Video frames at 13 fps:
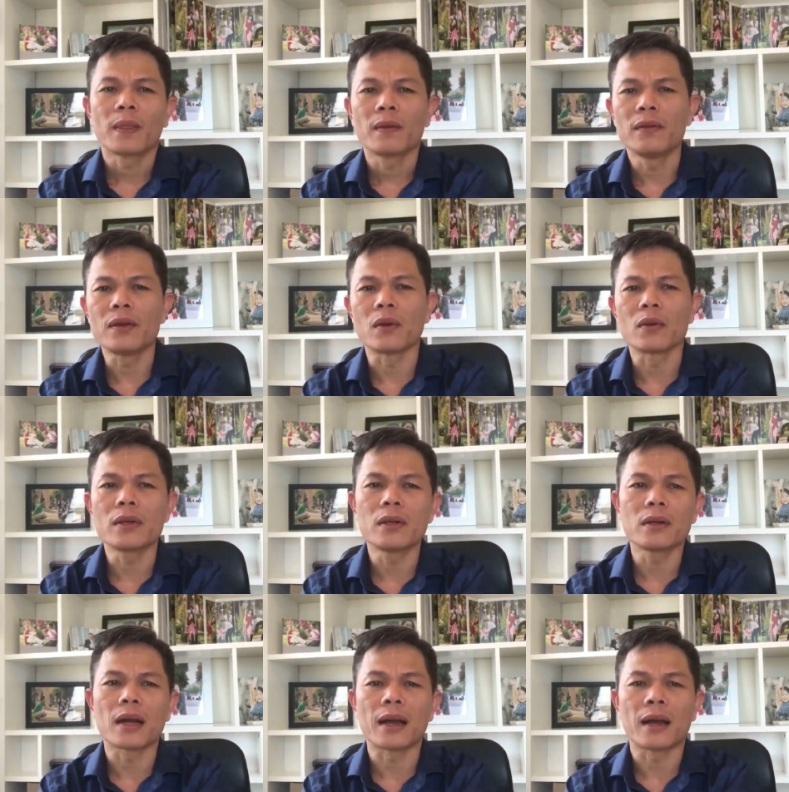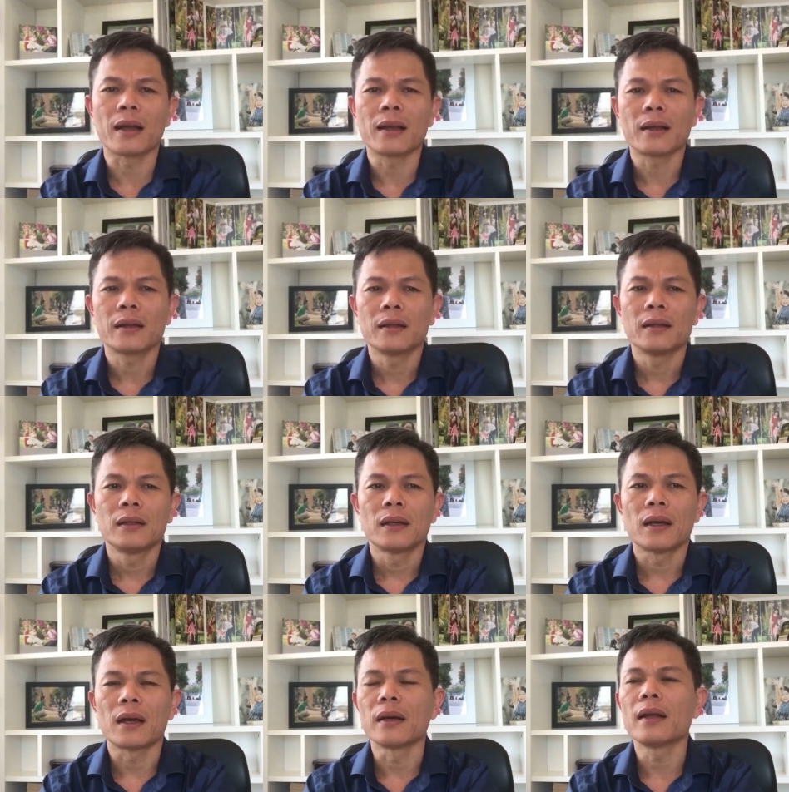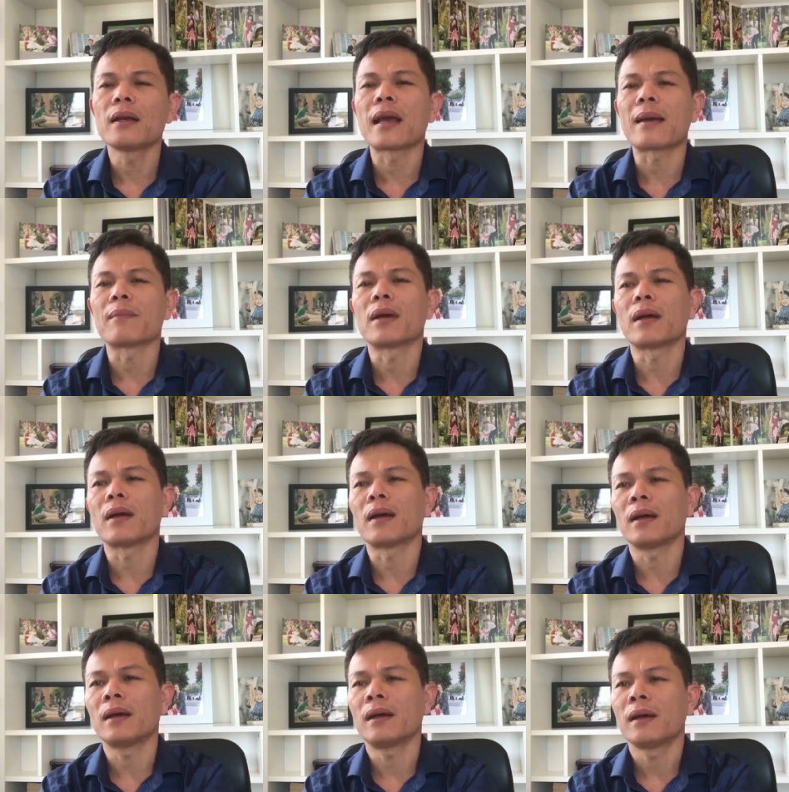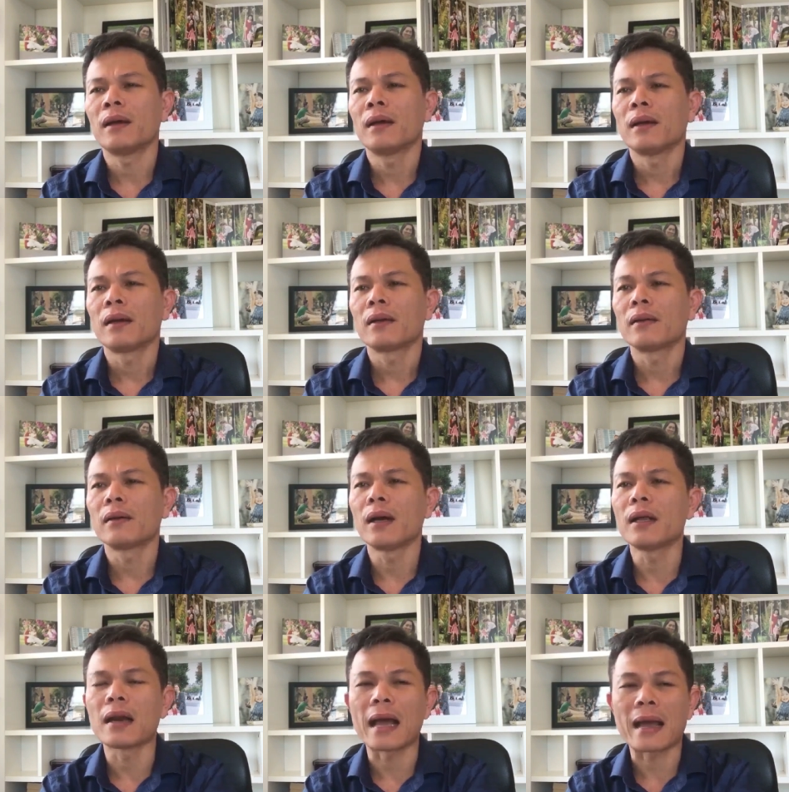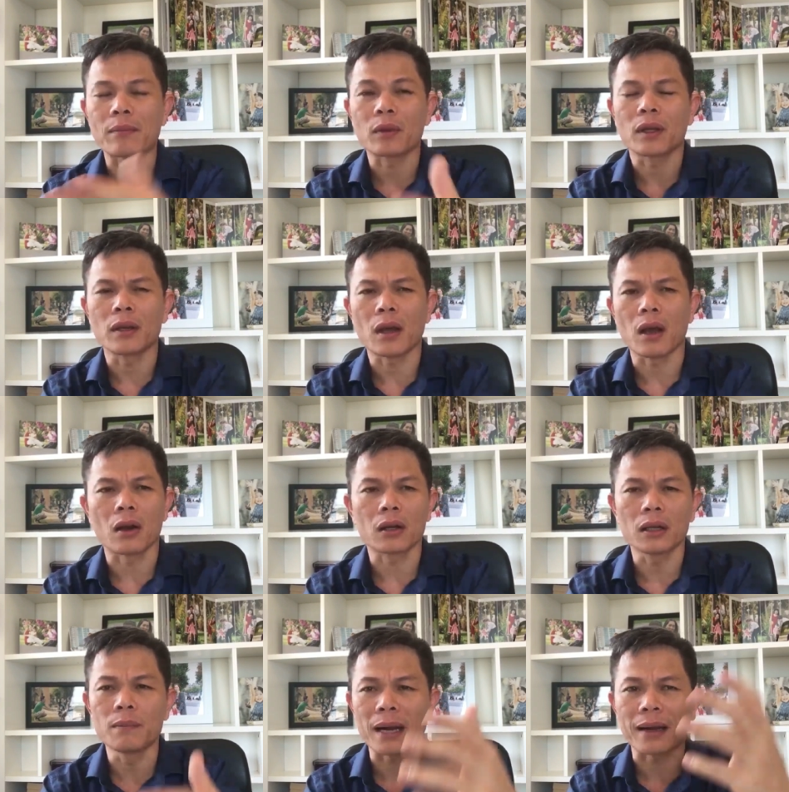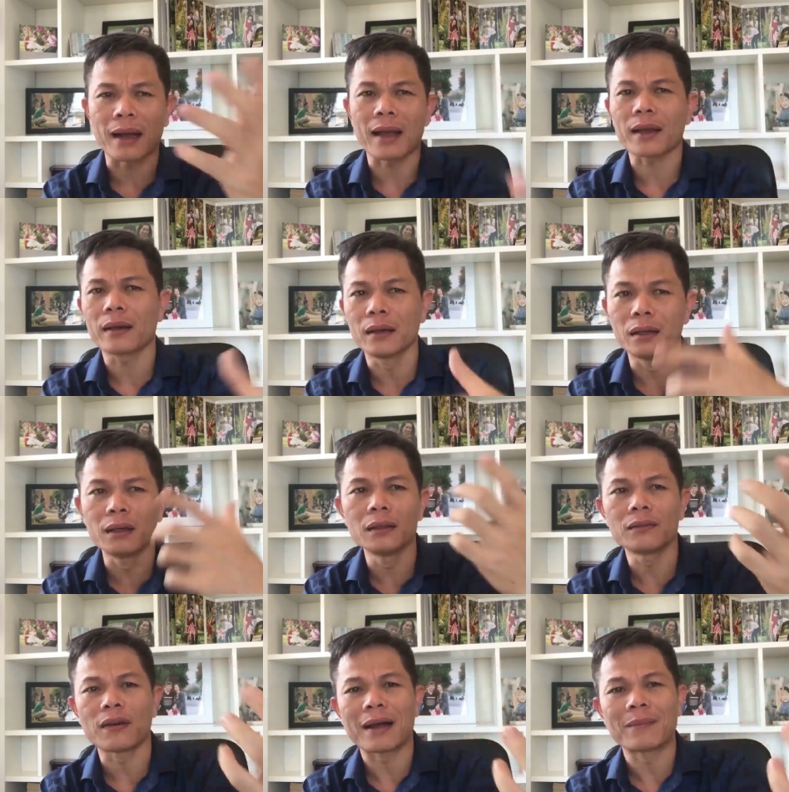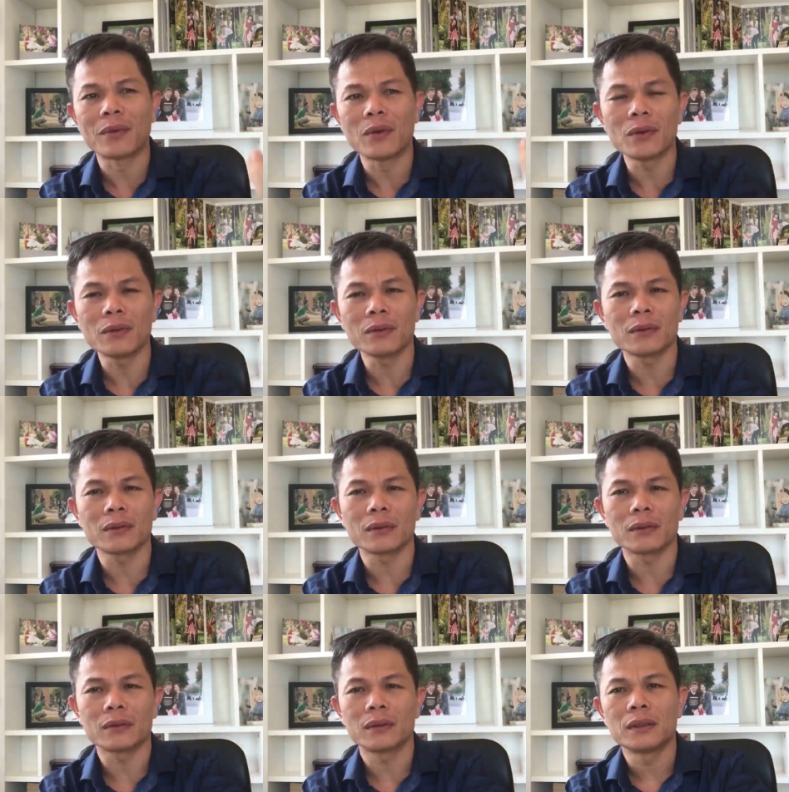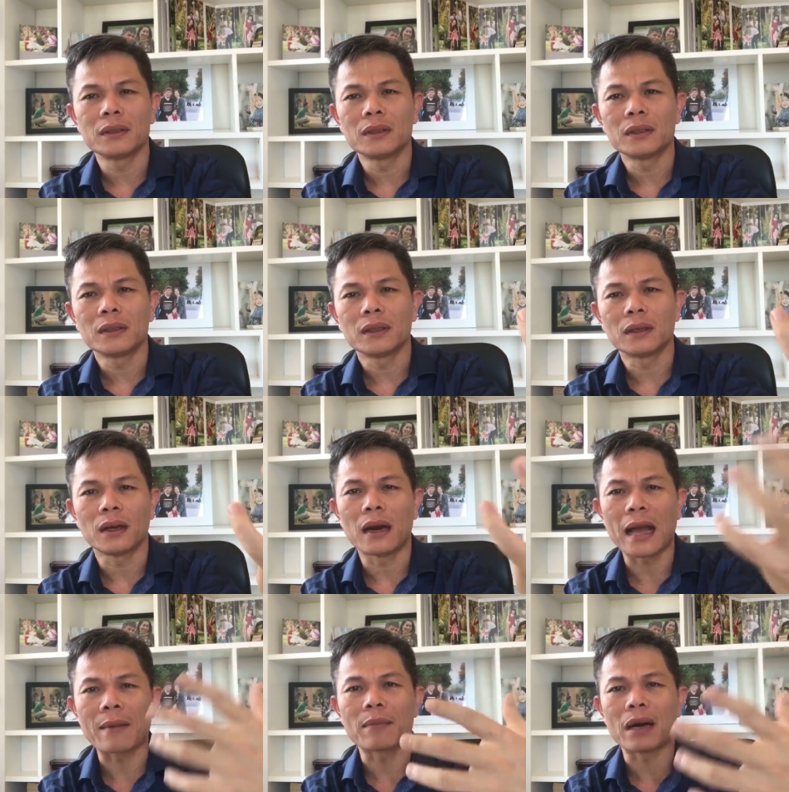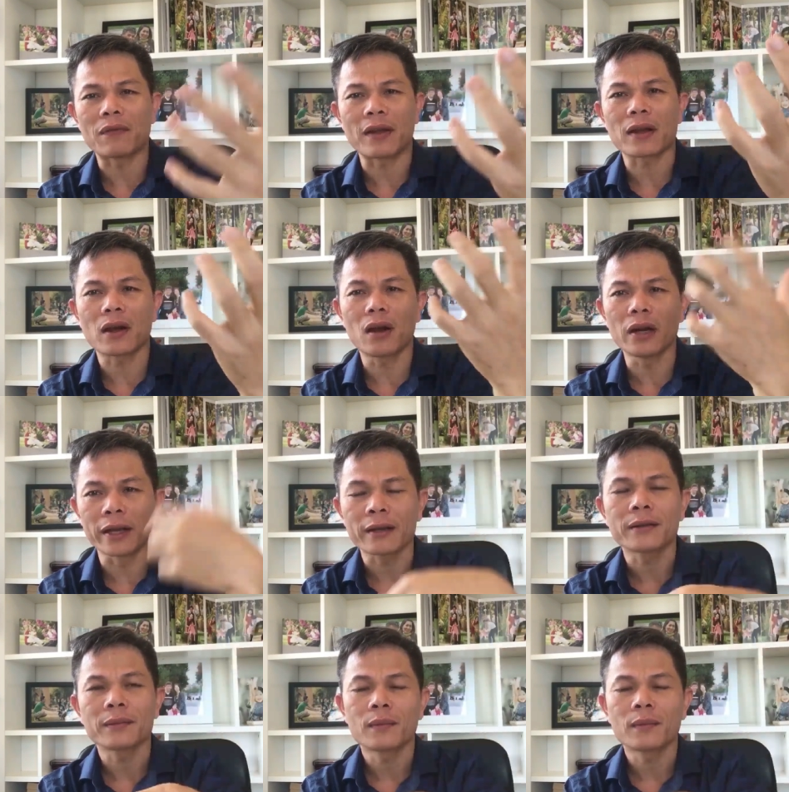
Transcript: ví dụ như là à, đi làm à, đi làm thì họ cứ mặc cả cái lương và muốn à, làm là phải có liền